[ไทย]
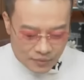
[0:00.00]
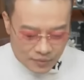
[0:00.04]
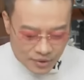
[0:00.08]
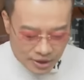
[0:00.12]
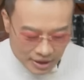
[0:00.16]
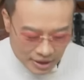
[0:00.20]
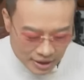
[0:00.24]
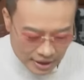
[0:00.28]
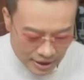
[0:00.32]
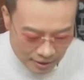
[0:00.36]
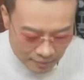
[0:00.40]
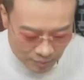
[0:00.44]
วัน
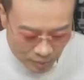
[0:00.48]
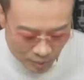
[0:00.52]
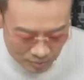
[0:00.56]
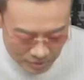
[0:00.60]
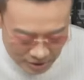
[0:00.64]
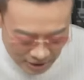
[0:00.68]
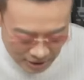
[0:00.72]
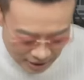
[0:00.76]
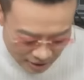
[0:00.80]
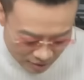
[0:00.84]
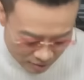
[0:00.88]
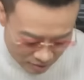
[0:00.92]
นี้เนี่ย ผม
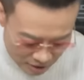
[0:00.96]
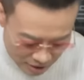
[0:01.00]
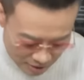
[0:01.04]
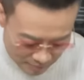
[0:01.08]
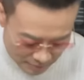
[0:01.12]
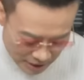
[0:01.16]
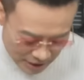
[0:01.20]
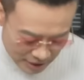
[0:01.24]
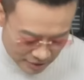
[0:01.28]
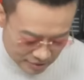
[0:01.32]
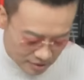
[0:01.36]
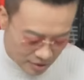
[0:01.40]
จะเอาอันนี้
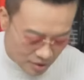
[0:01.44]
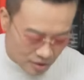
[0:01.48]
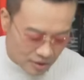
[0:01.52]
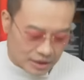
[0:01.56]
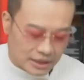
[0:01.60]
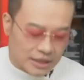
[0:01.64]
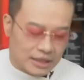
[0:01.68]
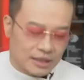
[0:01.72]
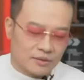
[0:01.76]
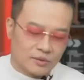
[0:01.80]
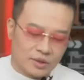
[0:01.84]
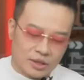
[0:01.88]
มาให้สอน
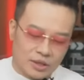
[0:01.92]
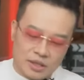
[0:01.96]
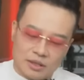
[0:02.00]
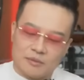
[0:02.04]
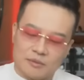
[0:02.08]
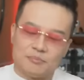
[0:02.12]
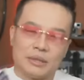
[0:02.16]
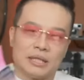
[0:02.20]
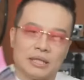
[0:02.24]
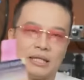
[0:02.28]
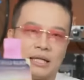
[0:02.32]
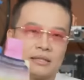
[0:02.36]
นะ วันนี้
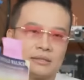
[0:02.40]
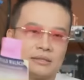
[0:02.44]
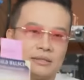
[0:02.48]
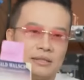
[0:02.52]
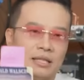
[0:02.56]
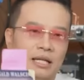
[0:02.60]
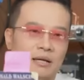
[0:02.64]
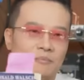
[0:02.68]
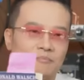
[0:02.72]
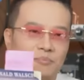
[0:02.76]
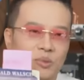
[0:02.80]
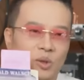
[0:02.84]
เป็นหนังสือ
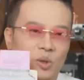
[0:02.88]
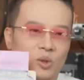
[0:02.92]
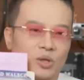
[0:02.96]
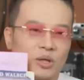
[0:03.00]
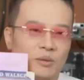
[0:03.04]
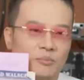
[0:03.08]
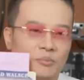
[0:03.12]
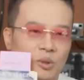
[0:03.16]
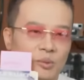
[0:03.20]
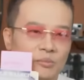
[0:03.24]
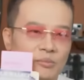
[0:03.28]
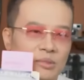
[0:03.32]
เล่มโปรดข
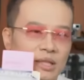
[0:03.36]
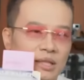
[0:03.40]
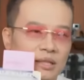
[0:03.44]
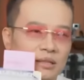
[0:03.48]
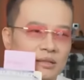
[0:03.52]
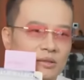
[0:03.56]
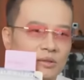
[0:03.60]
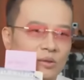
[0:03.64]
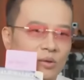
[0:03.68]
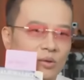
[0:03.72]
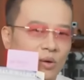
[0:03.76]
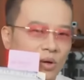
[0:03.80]
องผมเลย
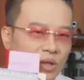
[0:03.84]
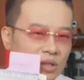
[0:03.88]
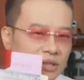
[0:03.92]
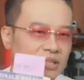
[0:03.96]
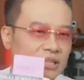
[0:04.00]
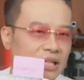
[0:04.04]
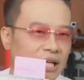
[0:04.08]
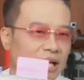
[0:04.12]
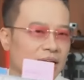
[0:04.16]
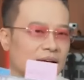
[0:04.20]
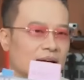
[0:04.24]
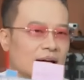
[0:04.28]
โคตร
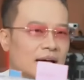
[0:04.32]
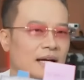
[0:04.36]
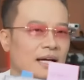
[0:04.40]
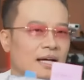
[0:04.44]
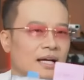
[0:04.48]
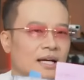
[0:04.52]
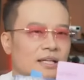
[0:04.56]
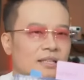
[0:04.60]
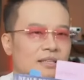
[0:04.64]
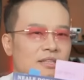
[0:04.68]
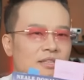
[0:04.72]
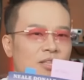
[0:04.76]
เจ๋งอะ่ะ
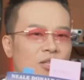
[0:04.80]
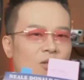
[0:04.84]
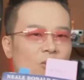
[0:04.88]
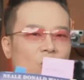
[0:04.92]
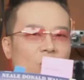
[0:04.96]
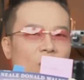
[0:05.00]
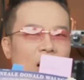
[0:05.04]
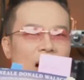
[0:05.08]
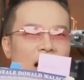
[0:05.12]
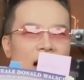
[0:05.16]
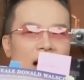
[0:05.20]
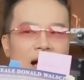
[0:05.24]
ชื่อ
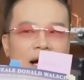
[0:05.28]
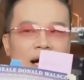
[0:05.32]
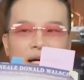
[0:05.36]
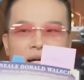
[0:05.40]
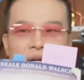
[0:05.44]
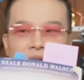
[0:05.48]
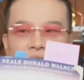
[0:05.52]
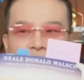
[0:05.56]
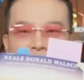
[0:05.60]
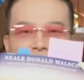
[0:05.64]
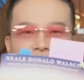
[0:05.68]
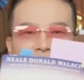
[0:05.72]
ว่า
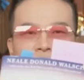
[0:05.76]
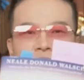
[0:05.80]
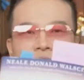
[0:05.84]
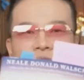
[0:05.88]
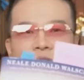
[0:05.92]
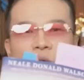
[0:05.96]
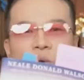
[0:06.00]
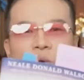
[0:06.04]
The